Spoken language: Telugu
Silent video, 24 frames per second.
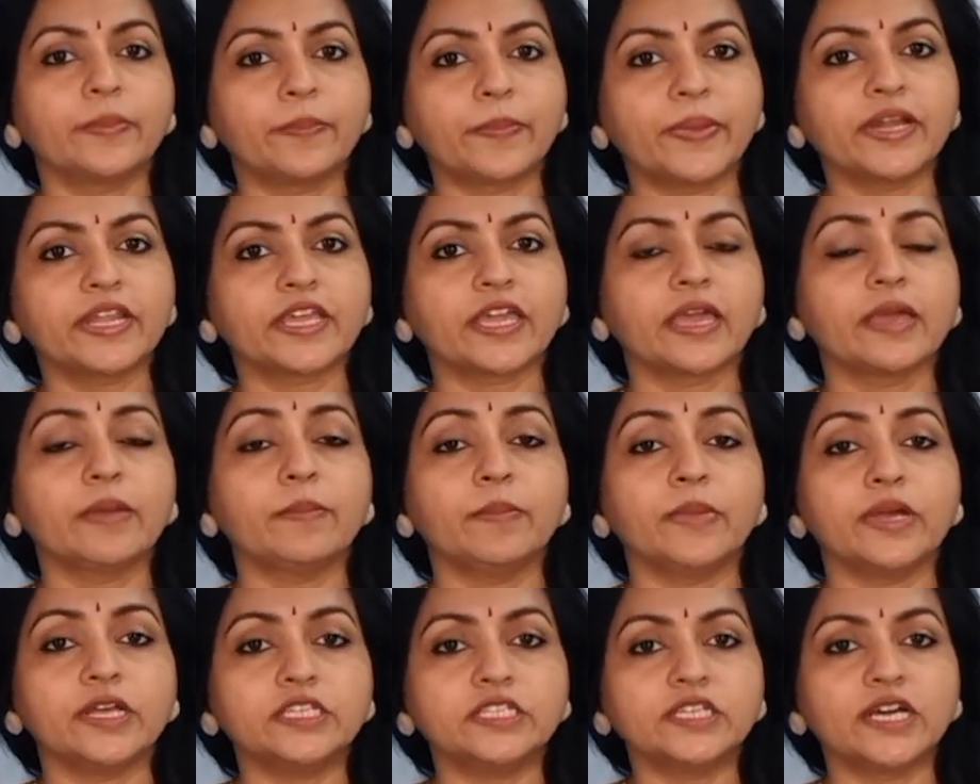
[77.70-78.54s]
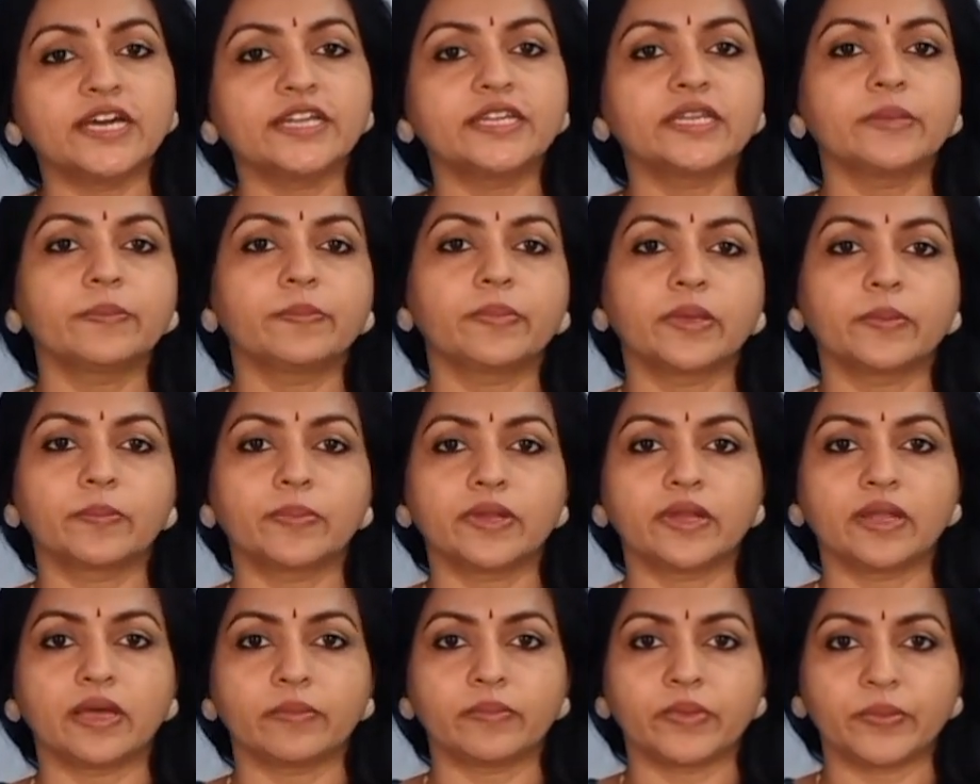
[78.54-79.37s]
ఇప్పటికే మెజార్టీ
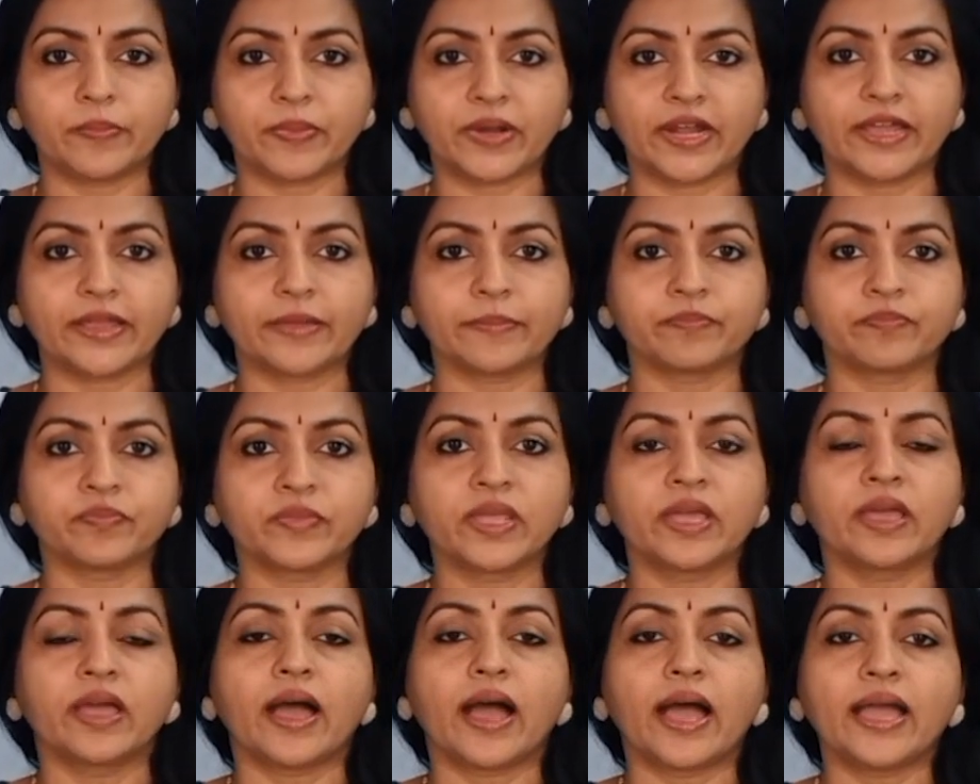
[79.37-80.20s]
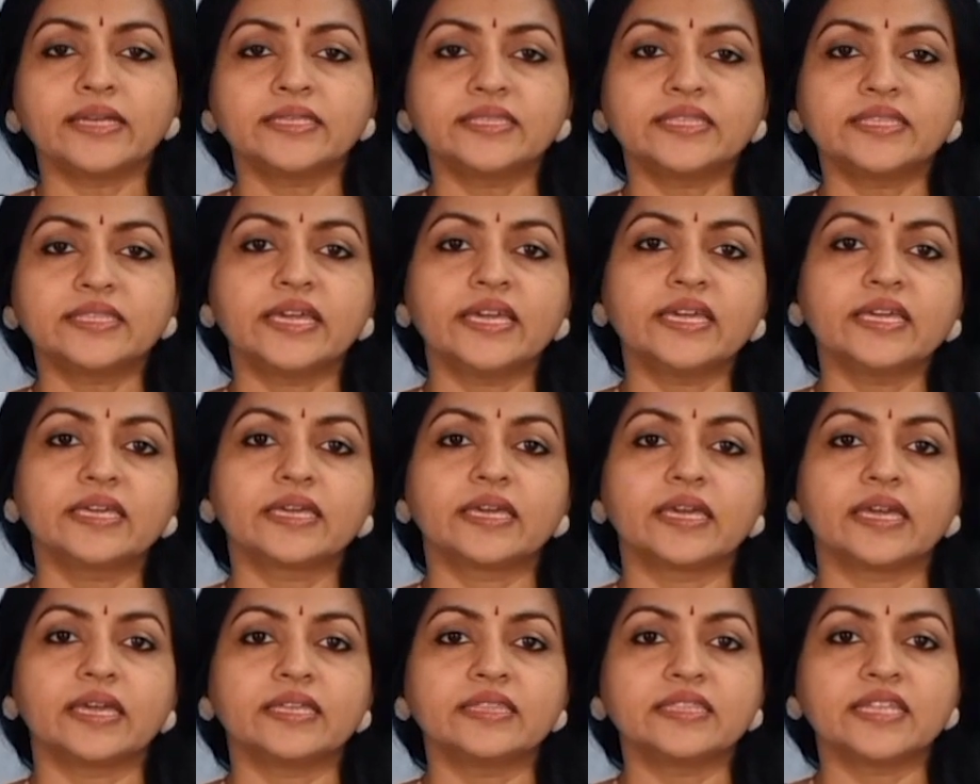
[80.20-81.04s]
పీపుల్ అభిప్రాయం అయితే
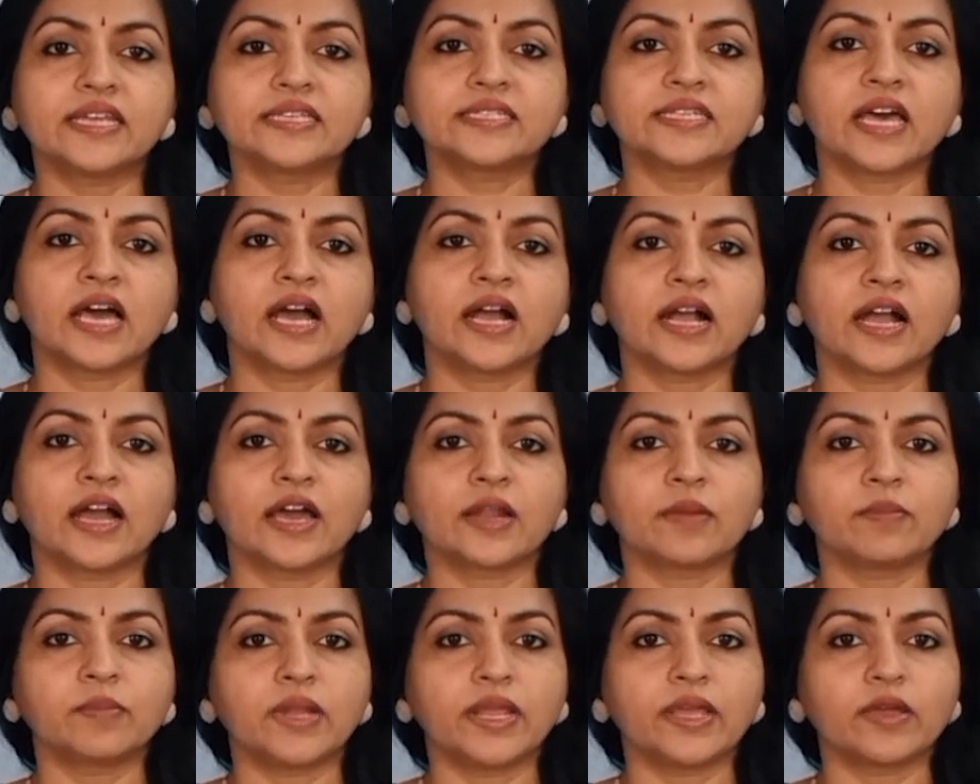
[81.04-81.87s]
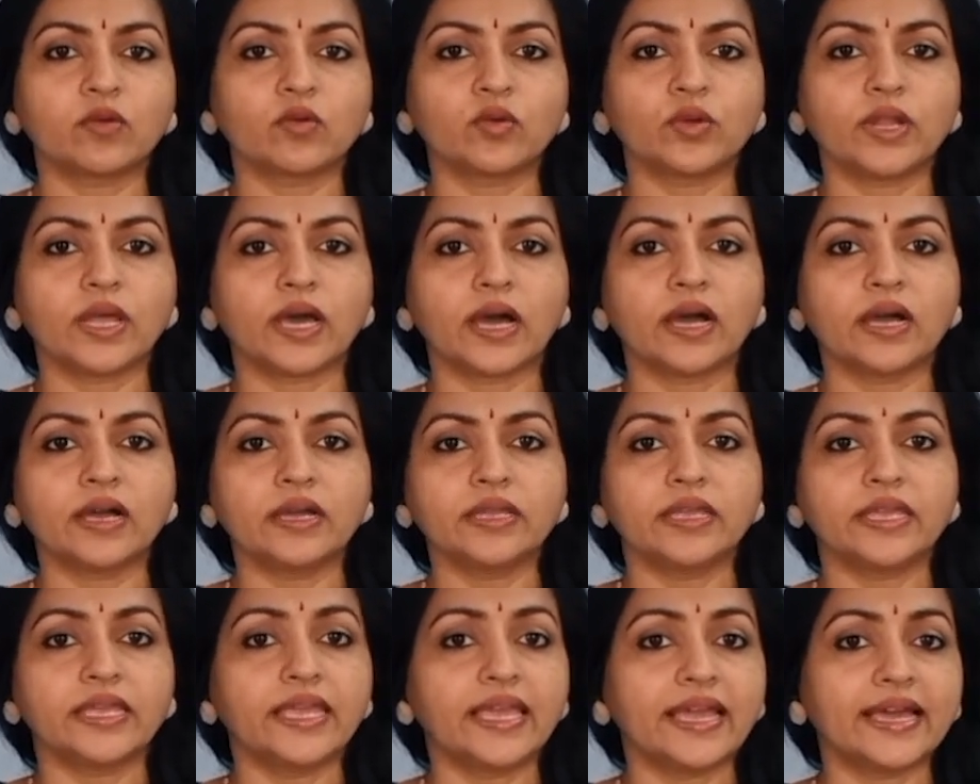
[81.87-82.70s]
కేంద్ర సహకారం లేకుండా
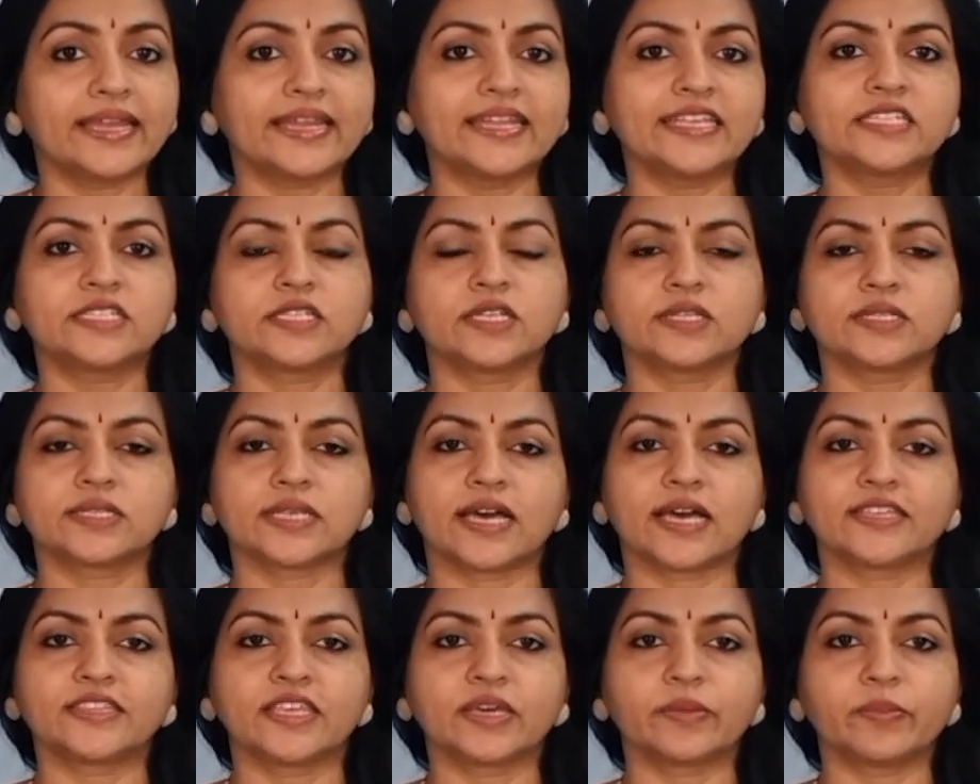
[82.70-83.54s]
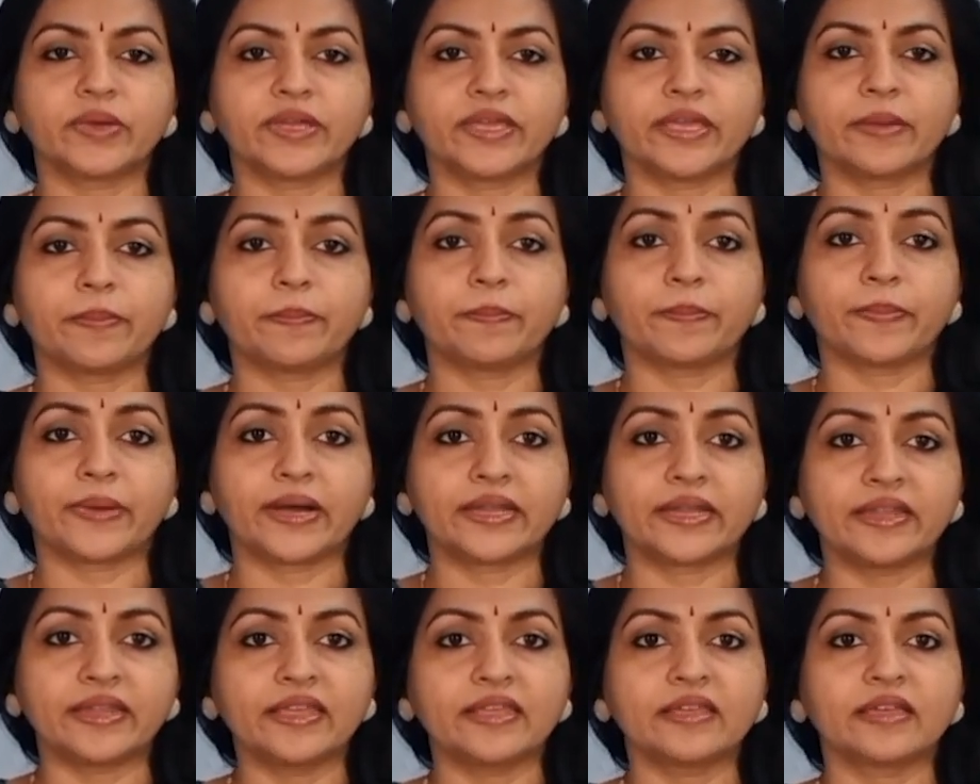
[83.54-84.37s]
ఈ అరెస్ట్ సాధ్యమయ్యే
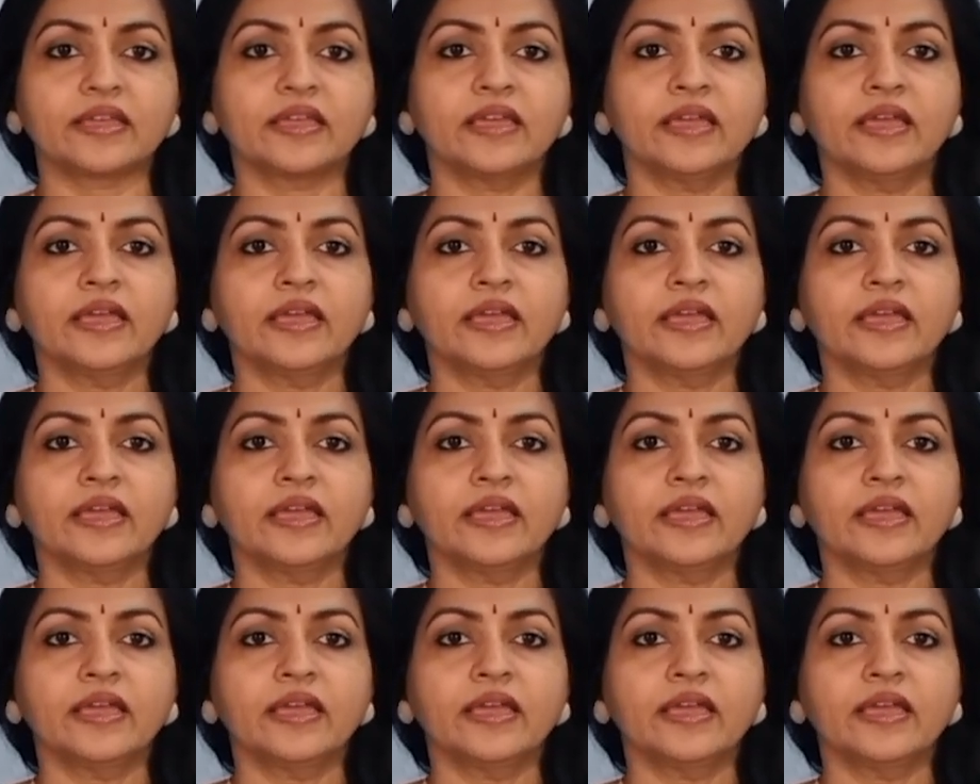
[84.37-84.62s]
పని